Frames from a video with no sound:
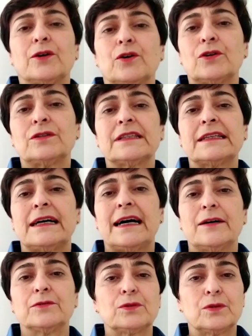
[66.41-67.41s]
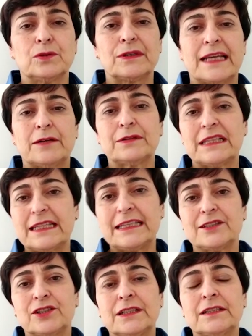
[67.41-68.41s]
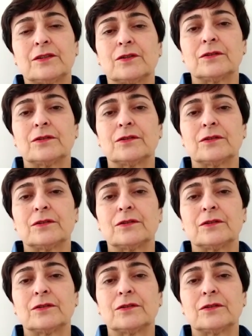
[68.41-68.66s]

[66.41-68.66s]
con autori, autrici,